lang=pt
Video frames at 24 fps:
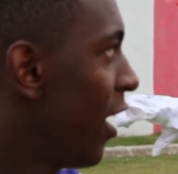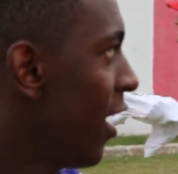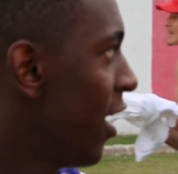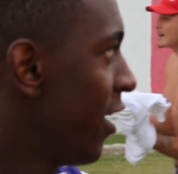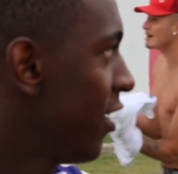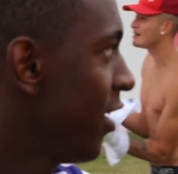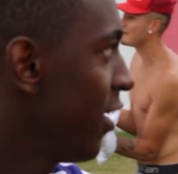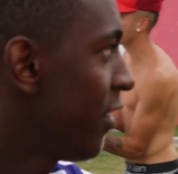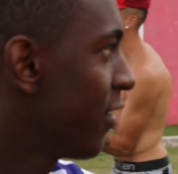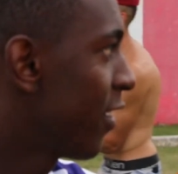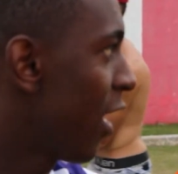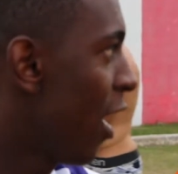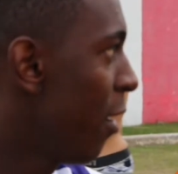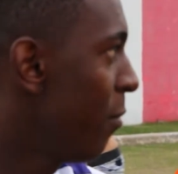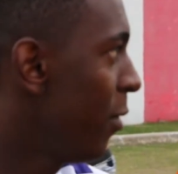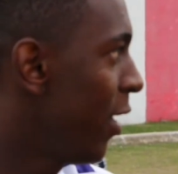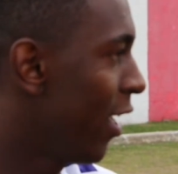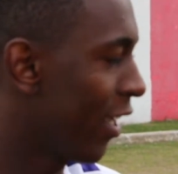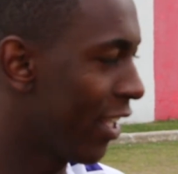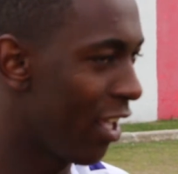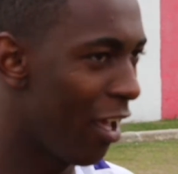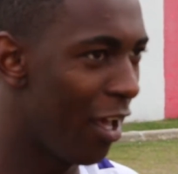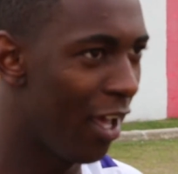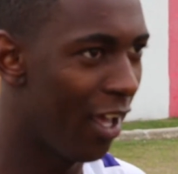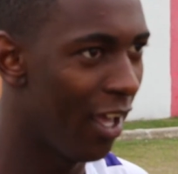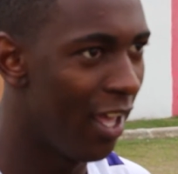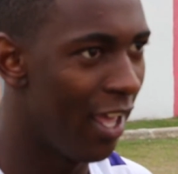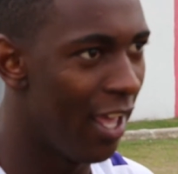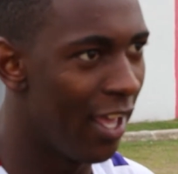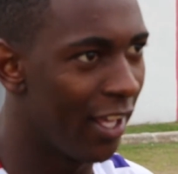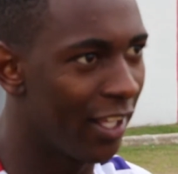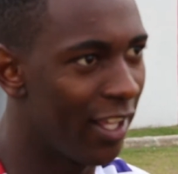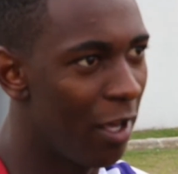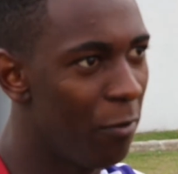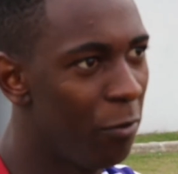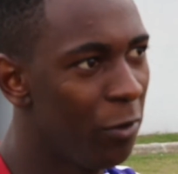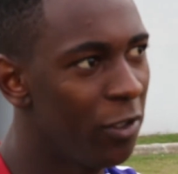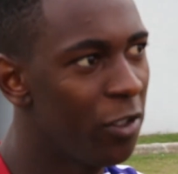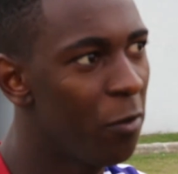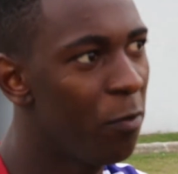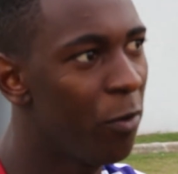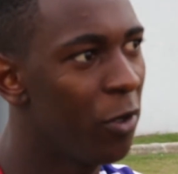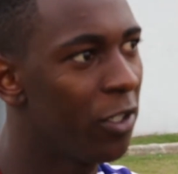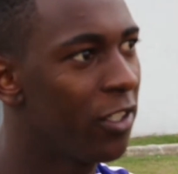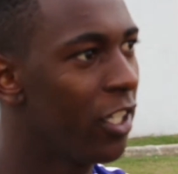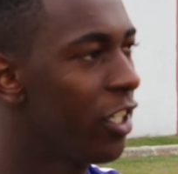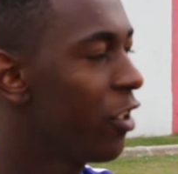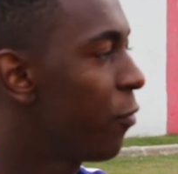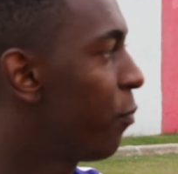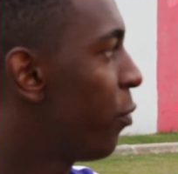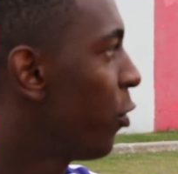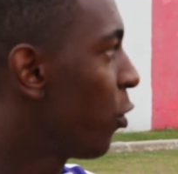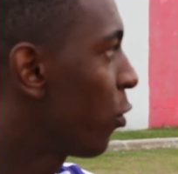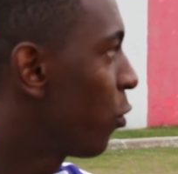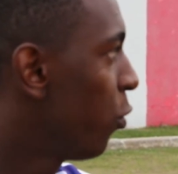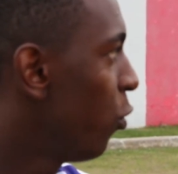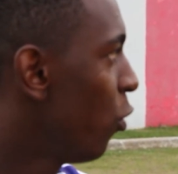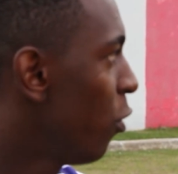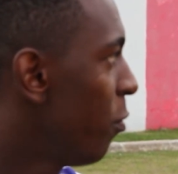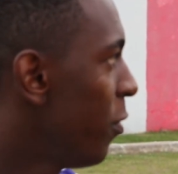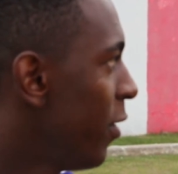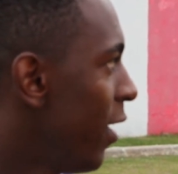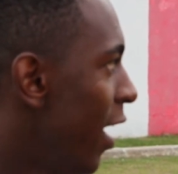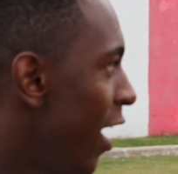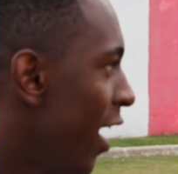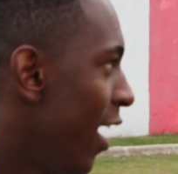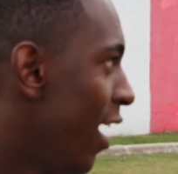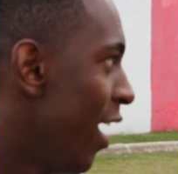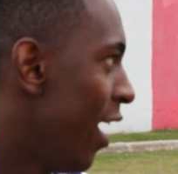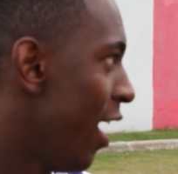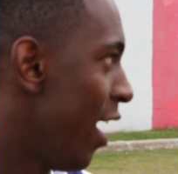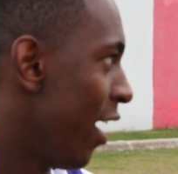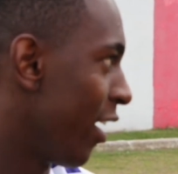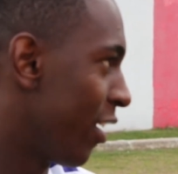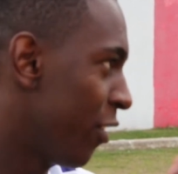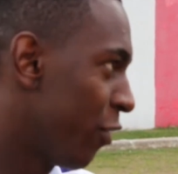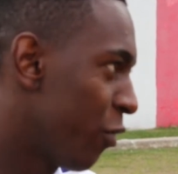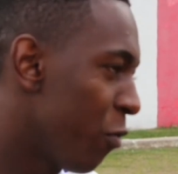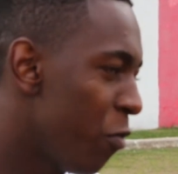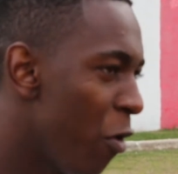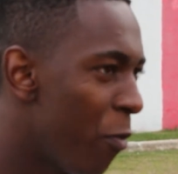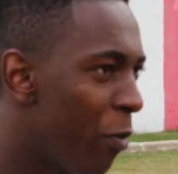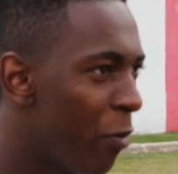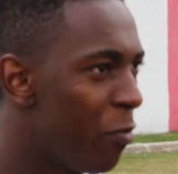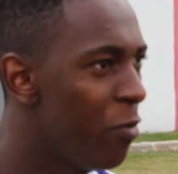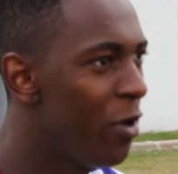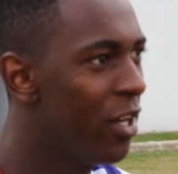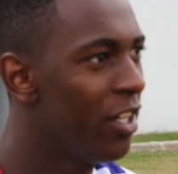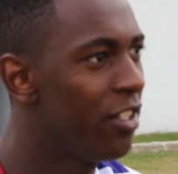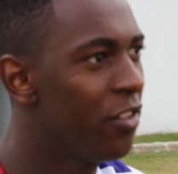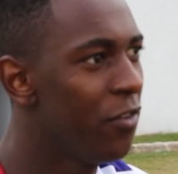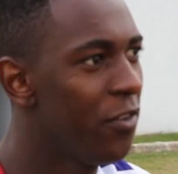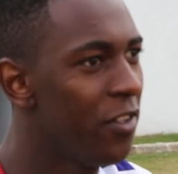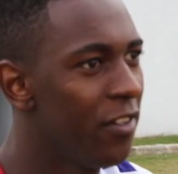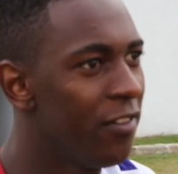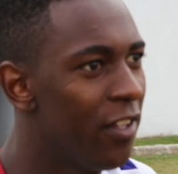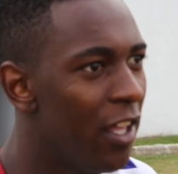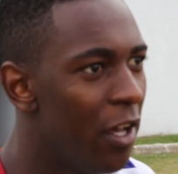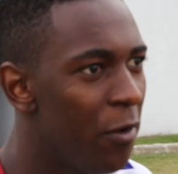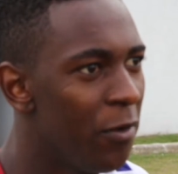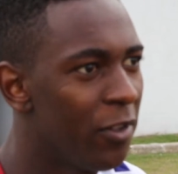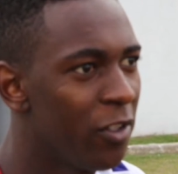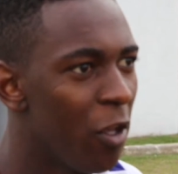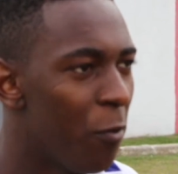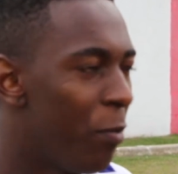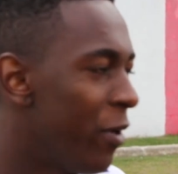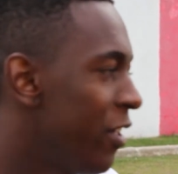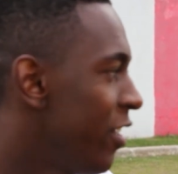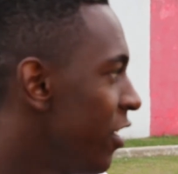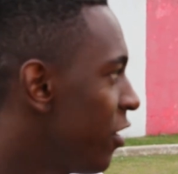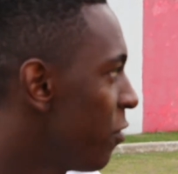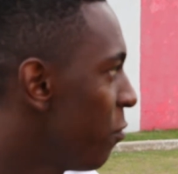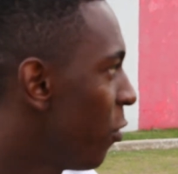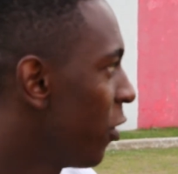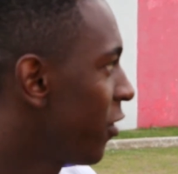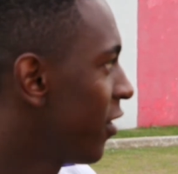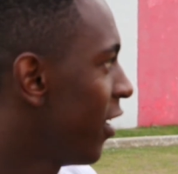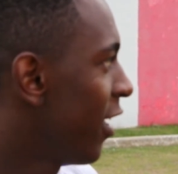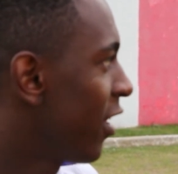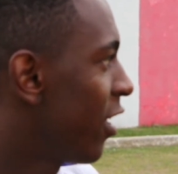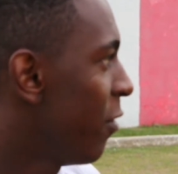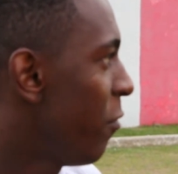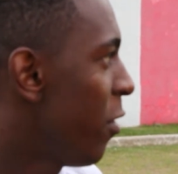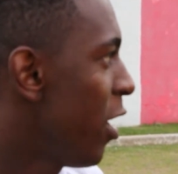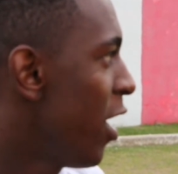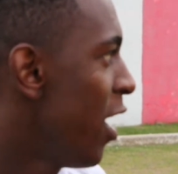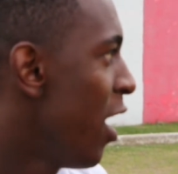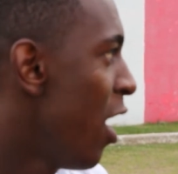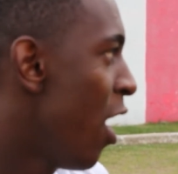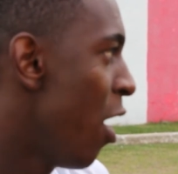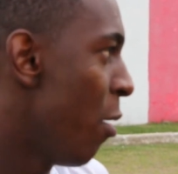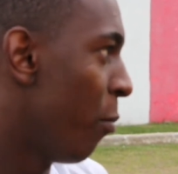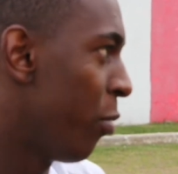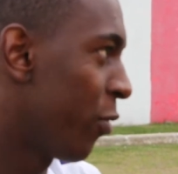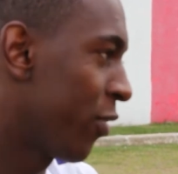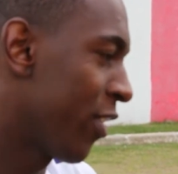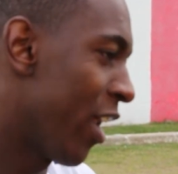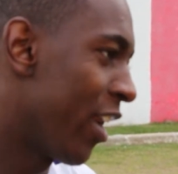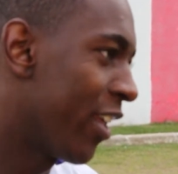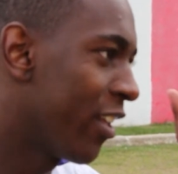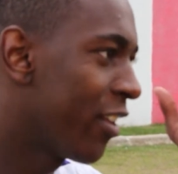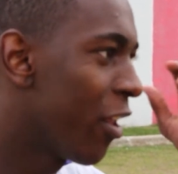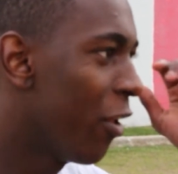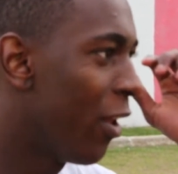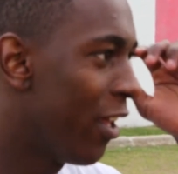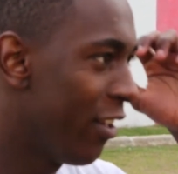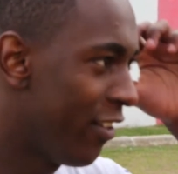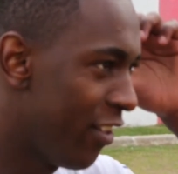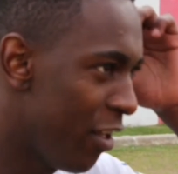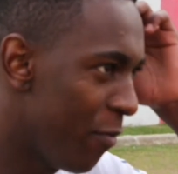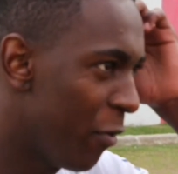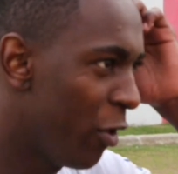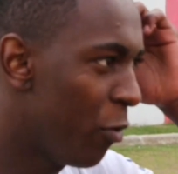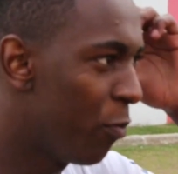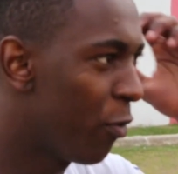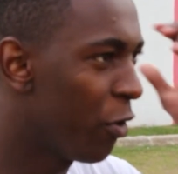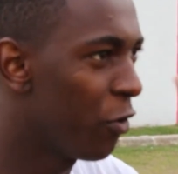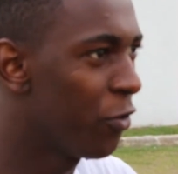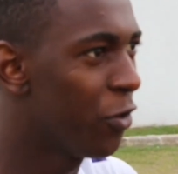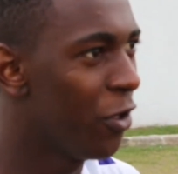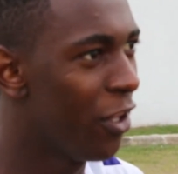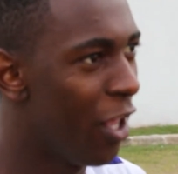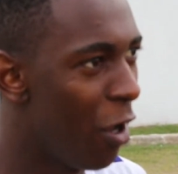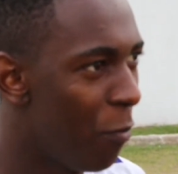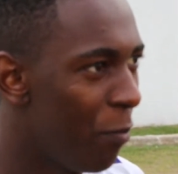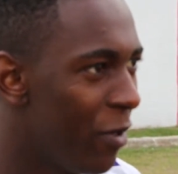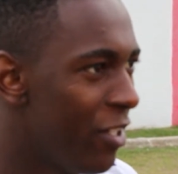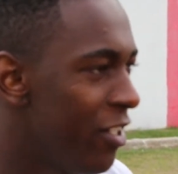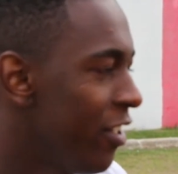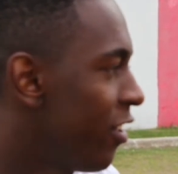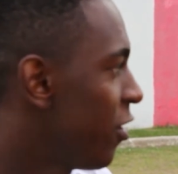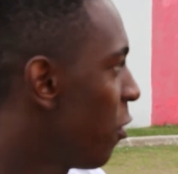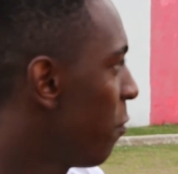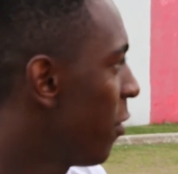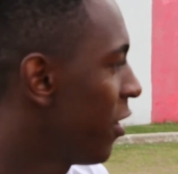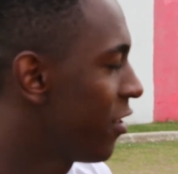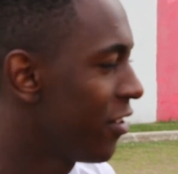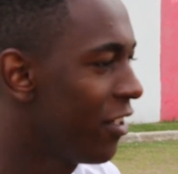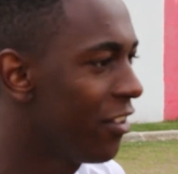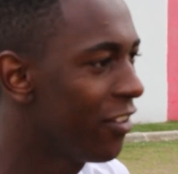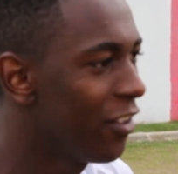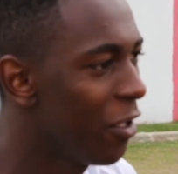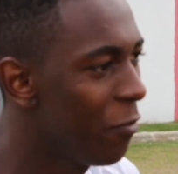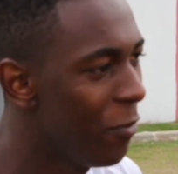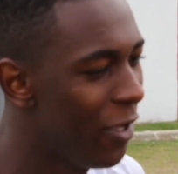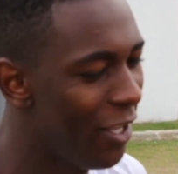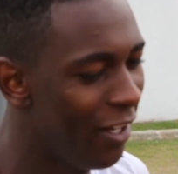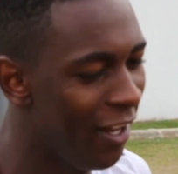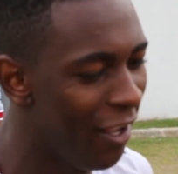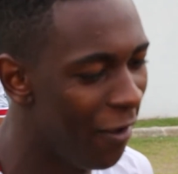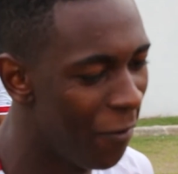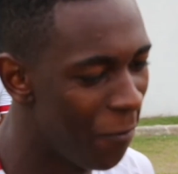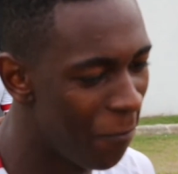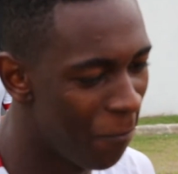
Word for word: A gente sabe, né, que, a, é, que é muito importante para o clube, né? Que subiu para a primeira divisão, então para a gente mostrar também os caras que estão lá em cima do profissional, para a gente ter uma chance também, né?